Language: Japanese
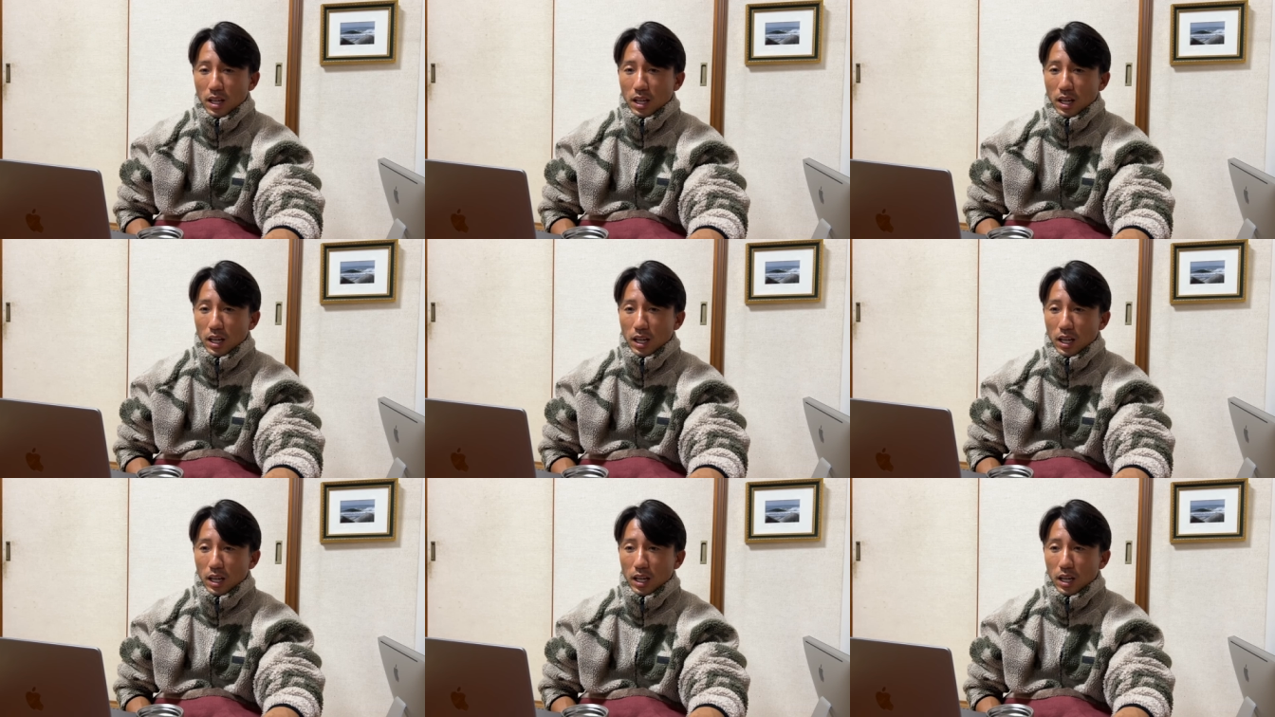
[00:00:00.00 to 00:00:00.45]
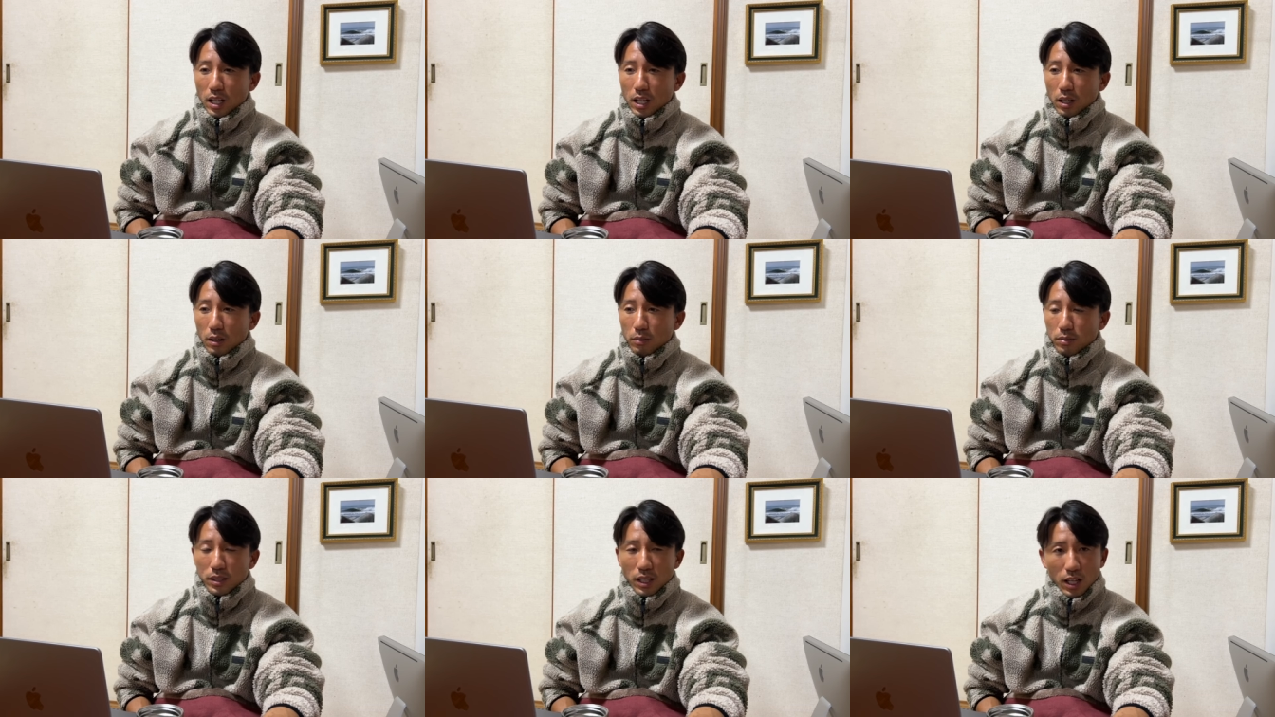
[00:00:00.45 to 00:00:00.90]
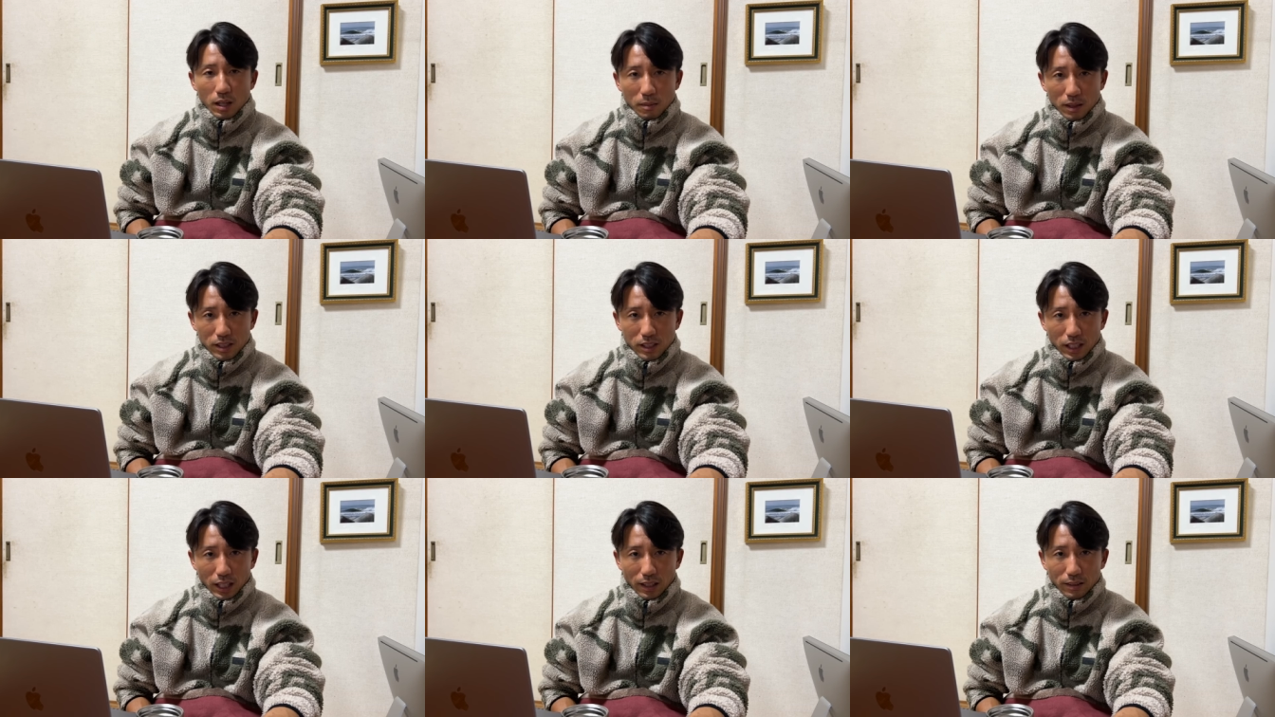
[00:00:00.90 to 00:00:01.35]
えー、防げま
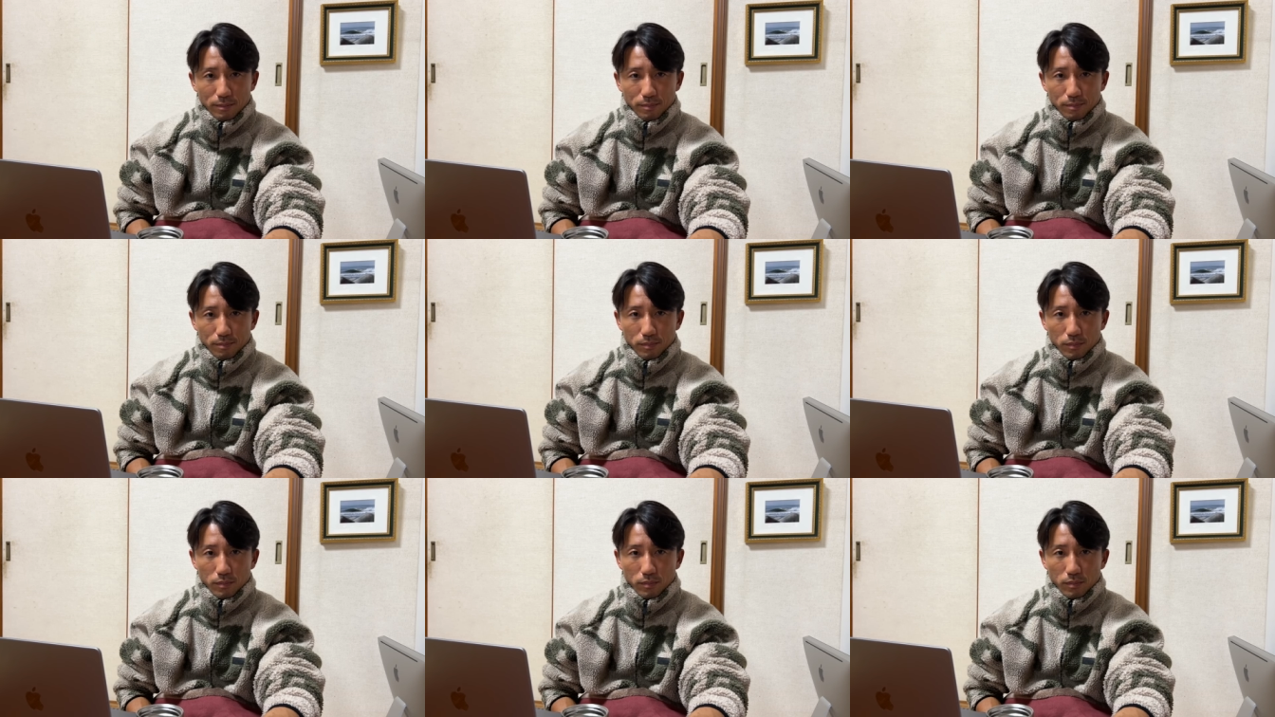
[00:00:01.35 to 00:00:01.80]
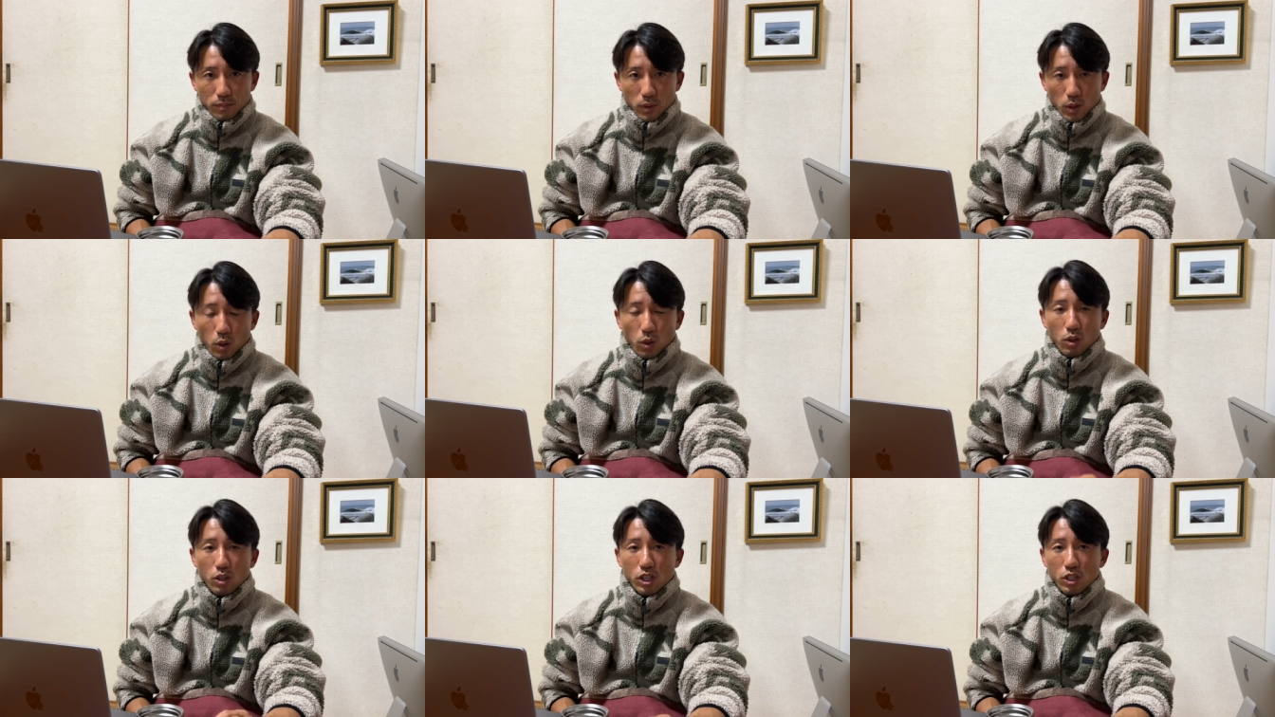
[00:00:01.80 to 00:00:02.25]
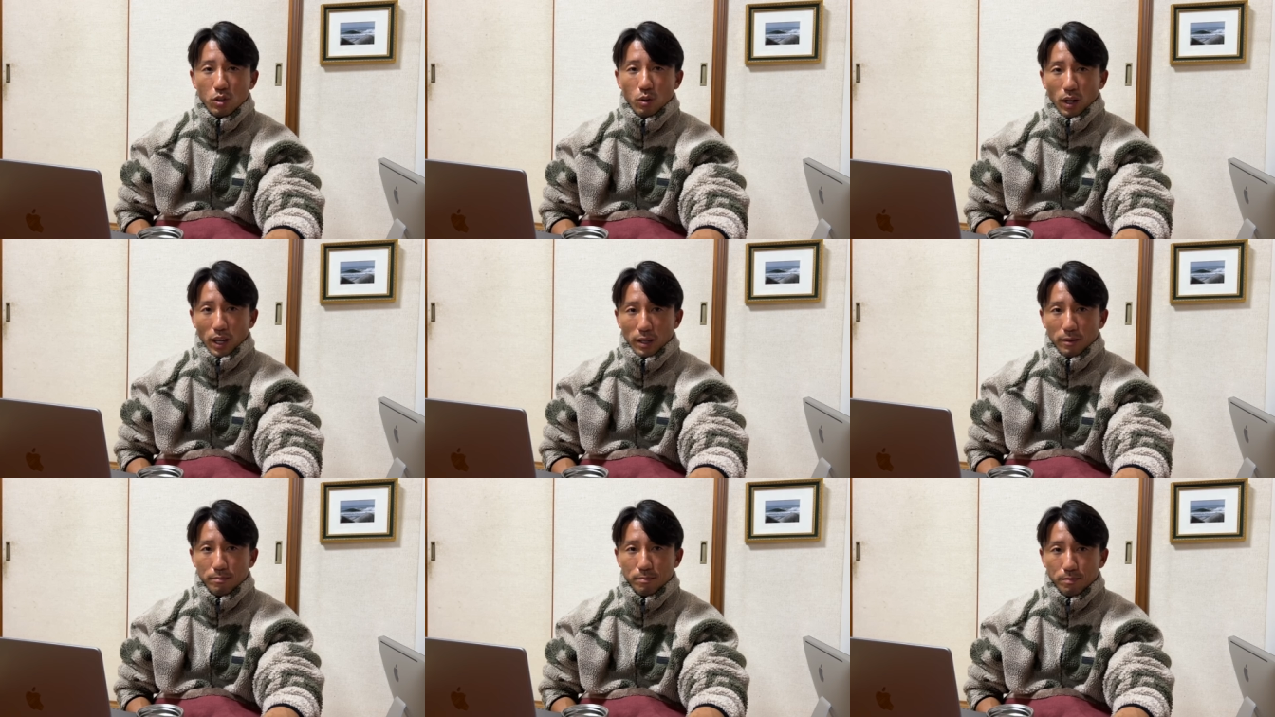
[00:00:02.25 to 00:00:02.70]
した。この事故
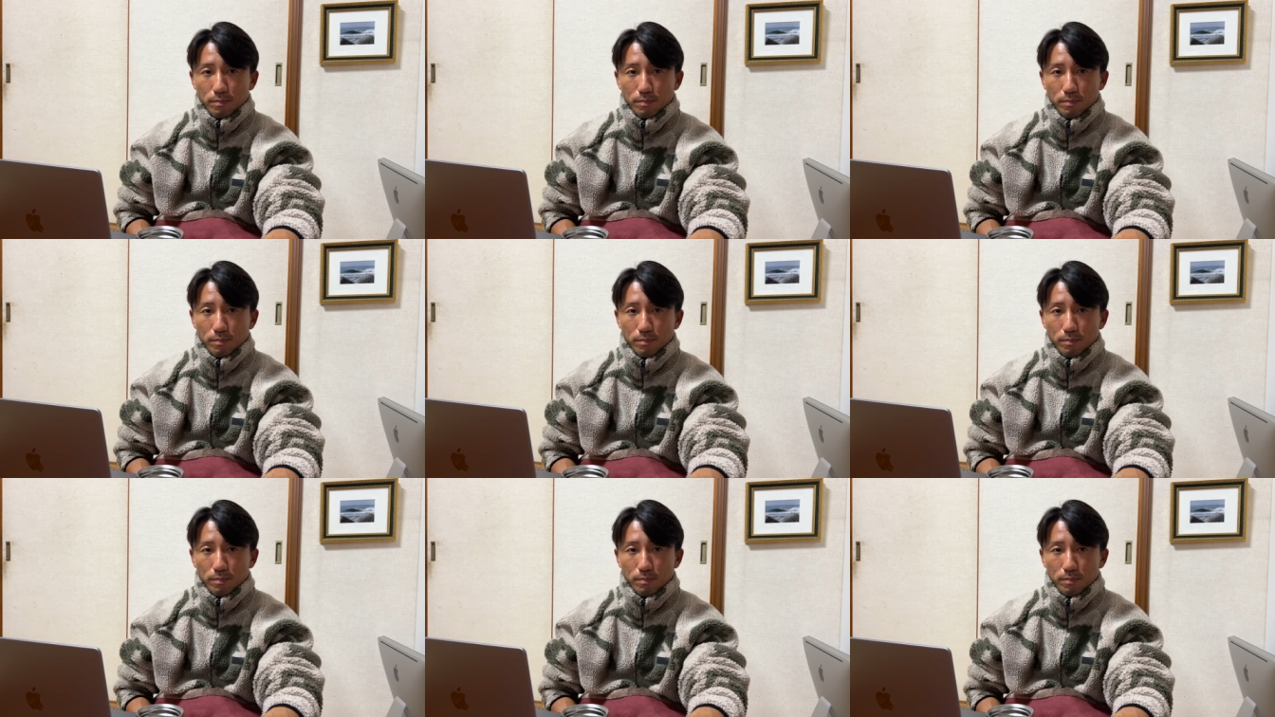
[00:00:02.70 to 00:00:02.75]
は。